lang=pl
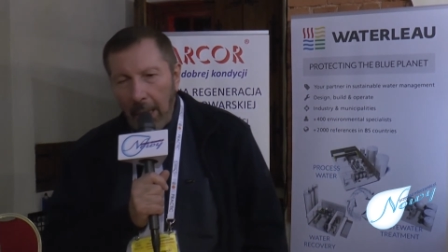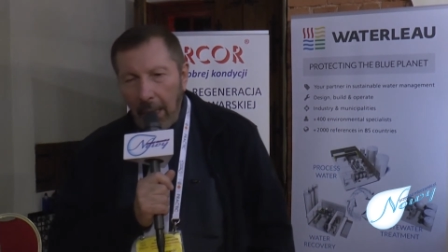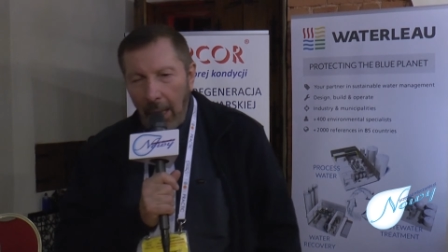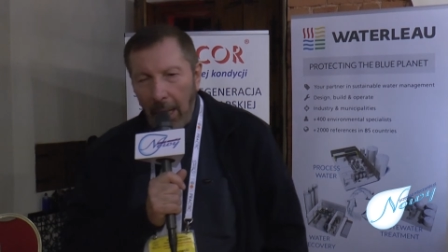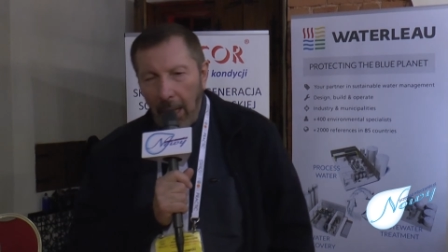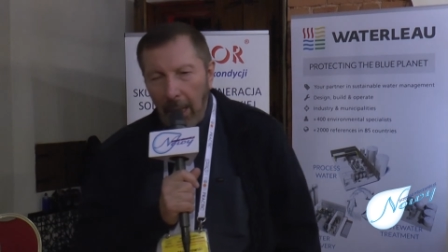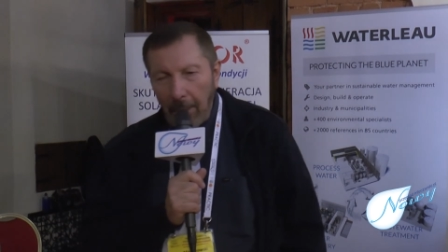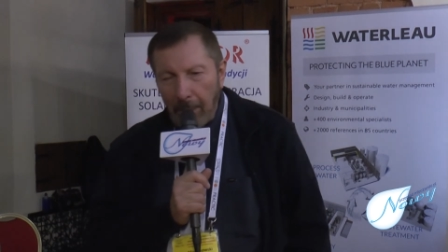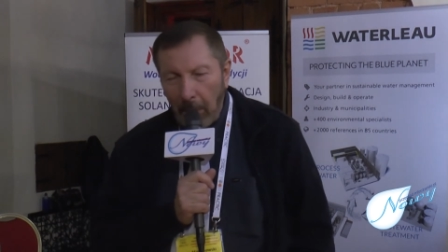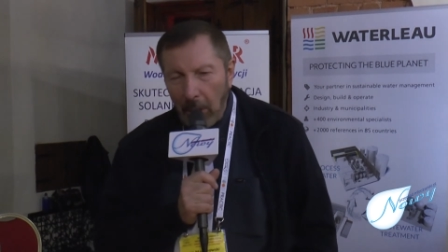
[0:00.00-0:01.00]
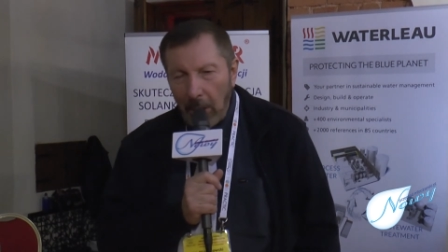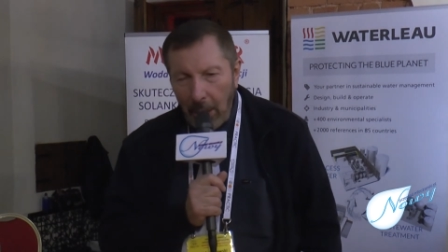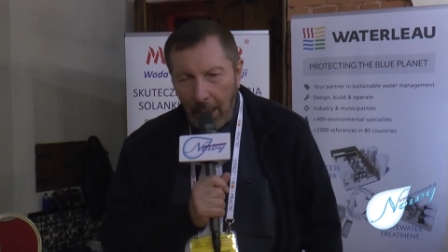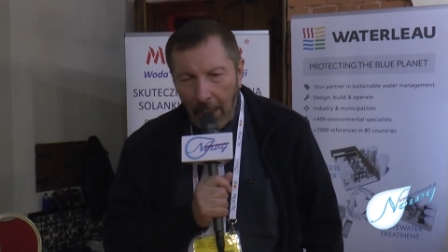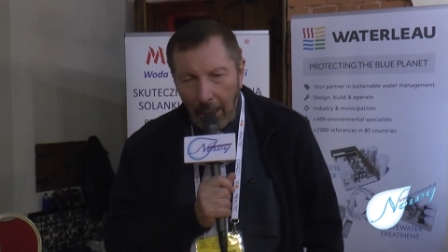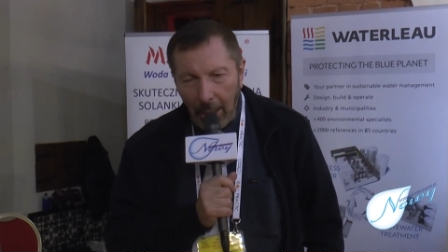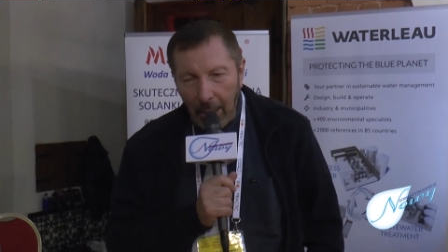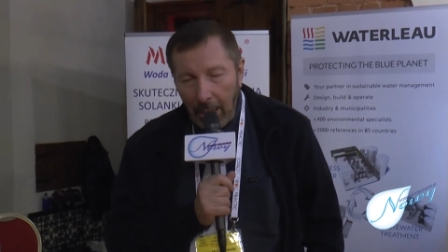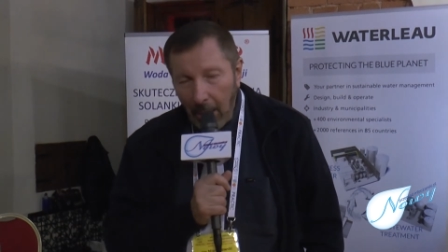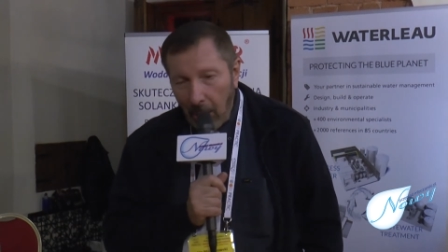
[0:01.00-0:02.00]
na polyszerach
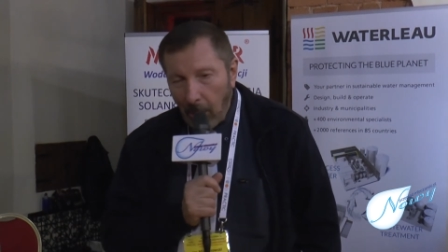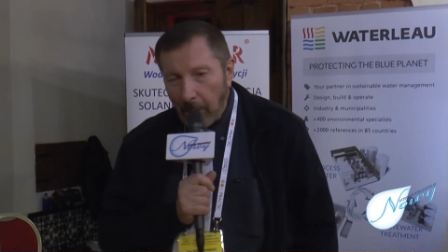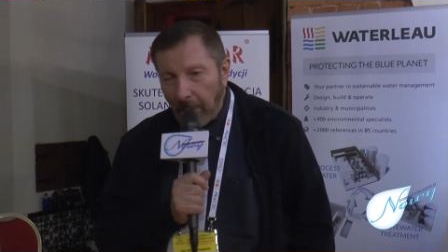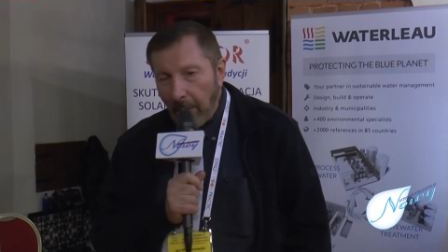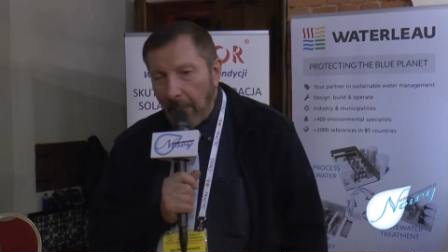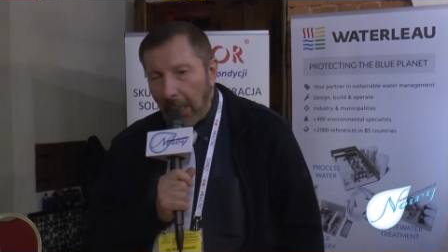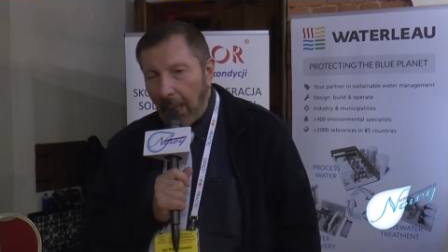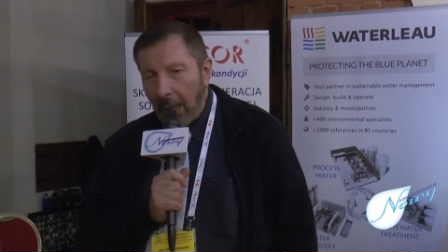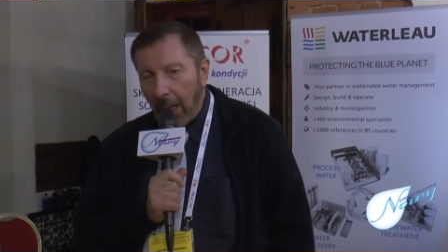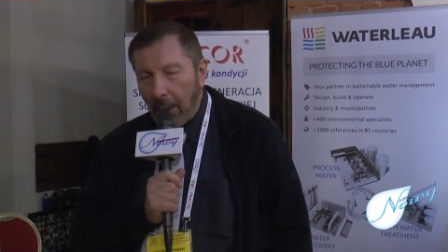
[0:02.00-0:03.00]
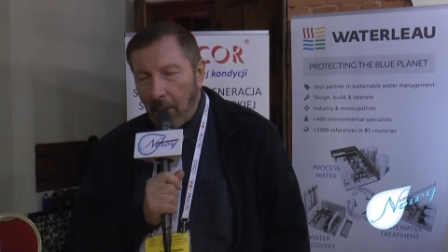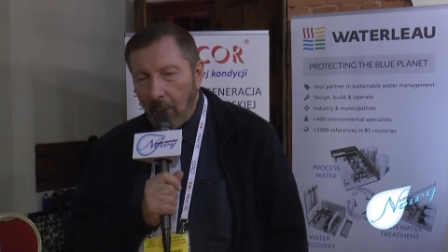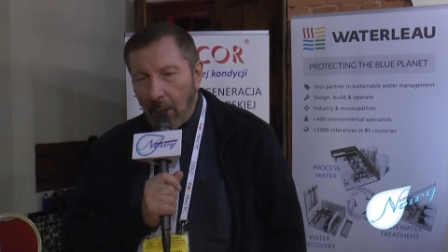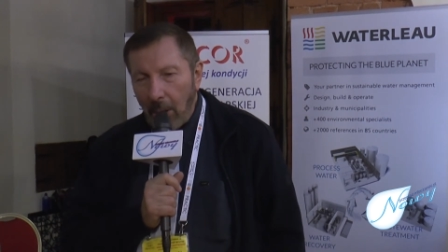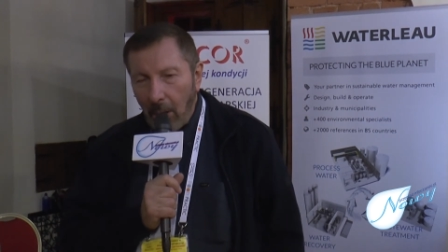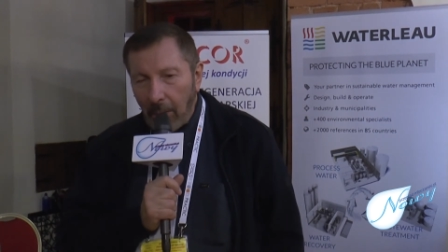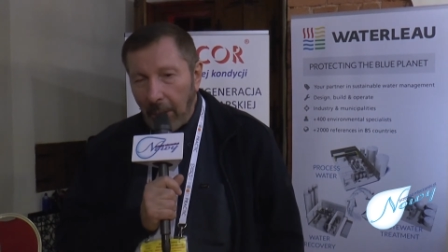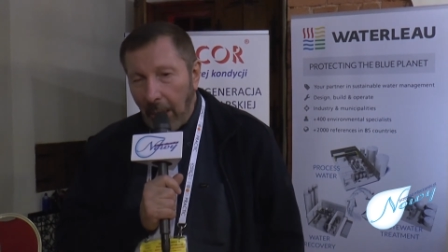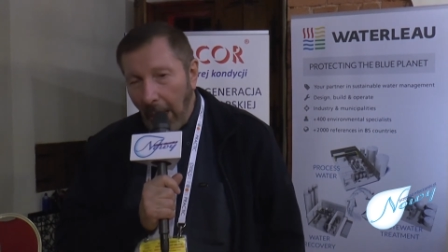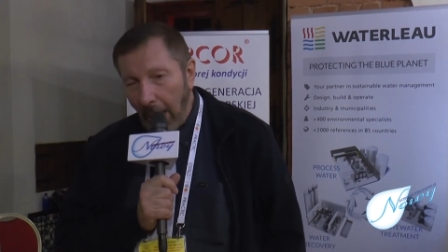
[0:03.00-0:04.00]
lub wymiennikach
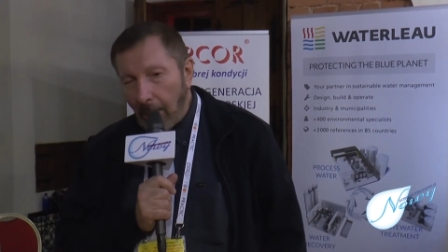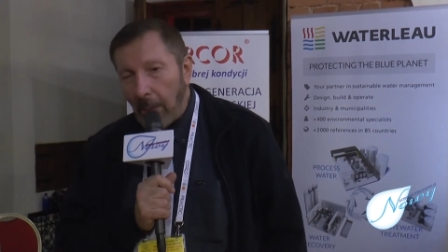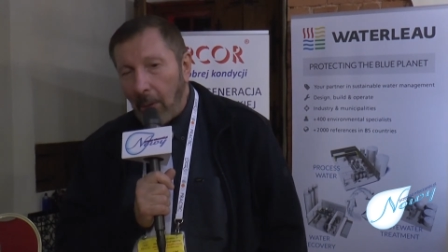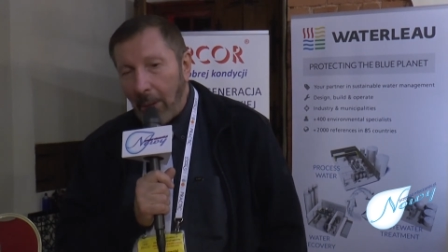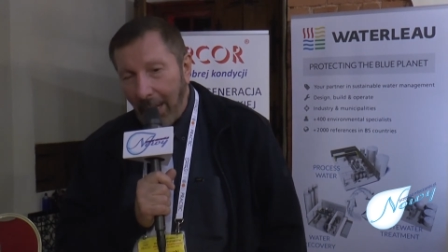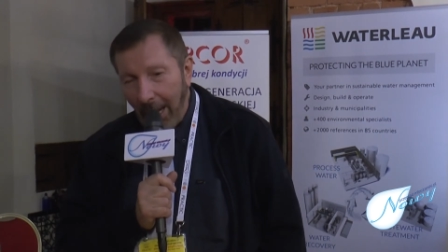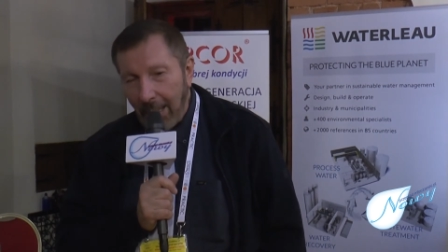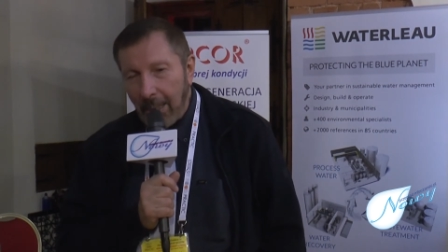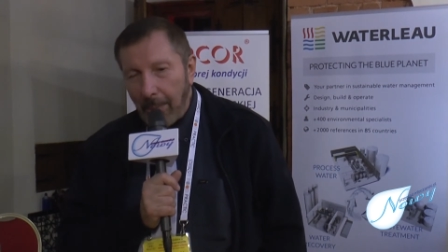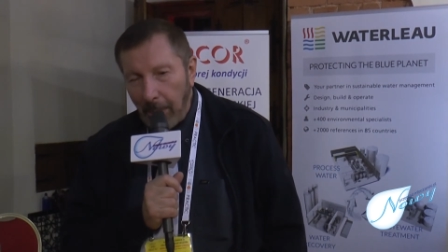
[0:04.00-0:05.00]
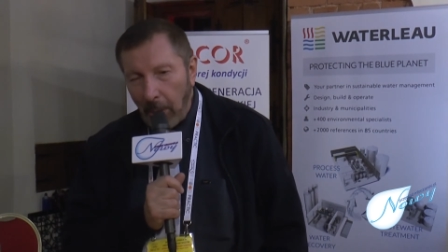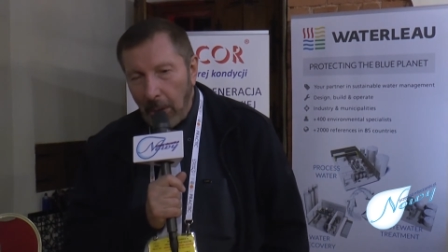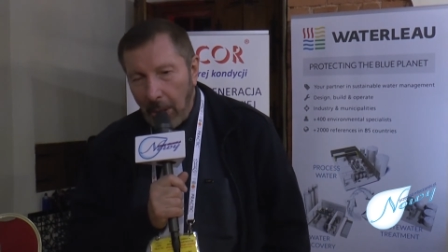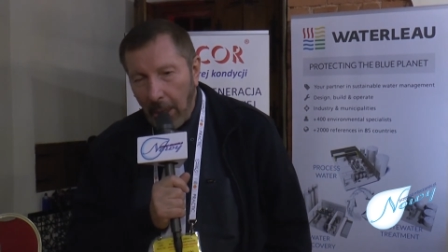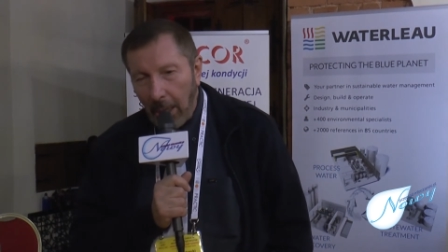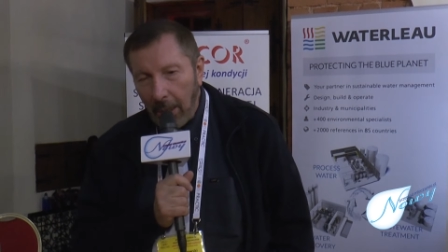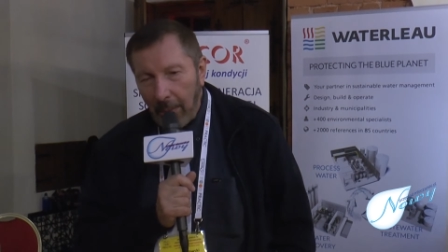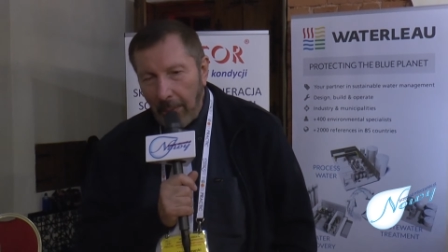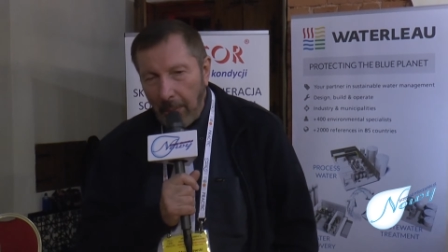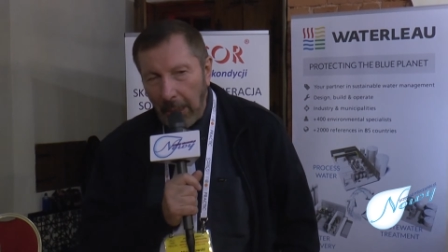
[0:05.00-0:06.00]
jonitowych albo razem polyszerach
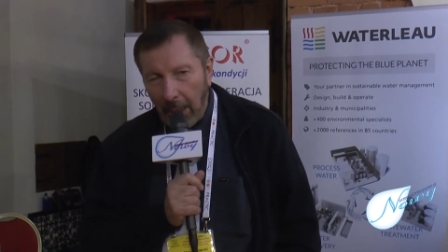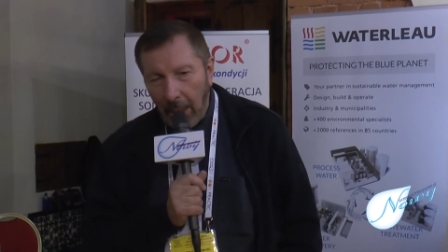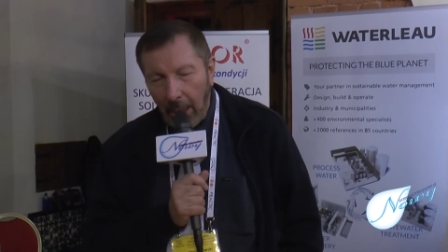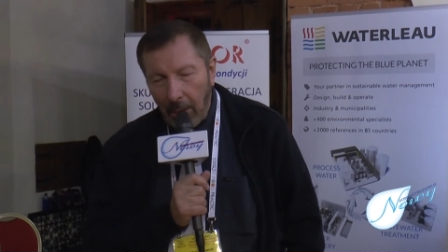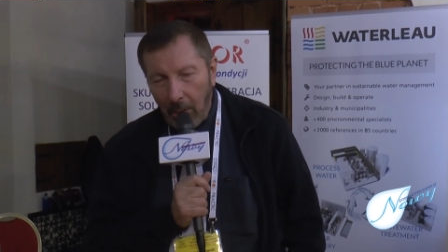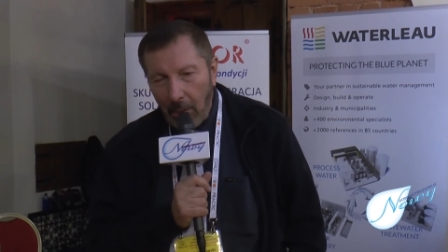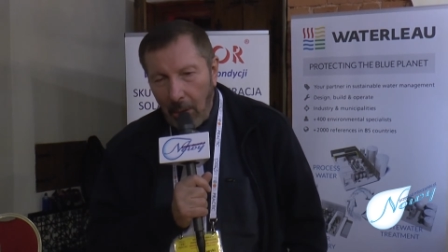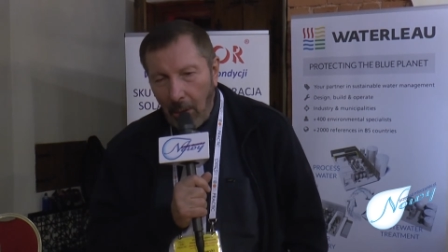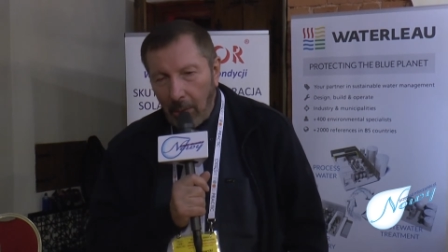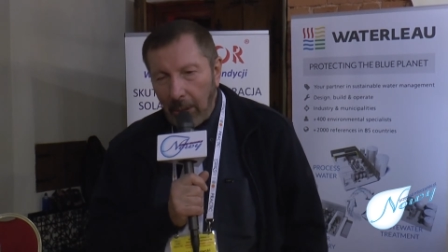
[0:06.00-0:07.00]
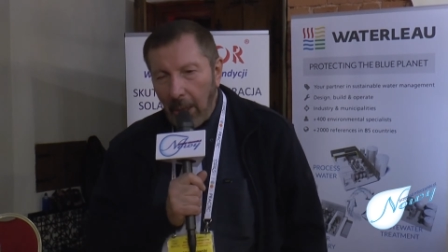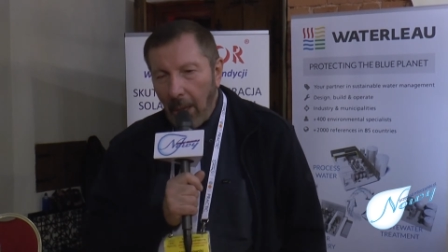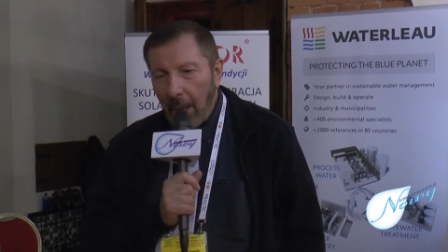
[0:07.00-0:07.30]
i wymiennikach jonitowych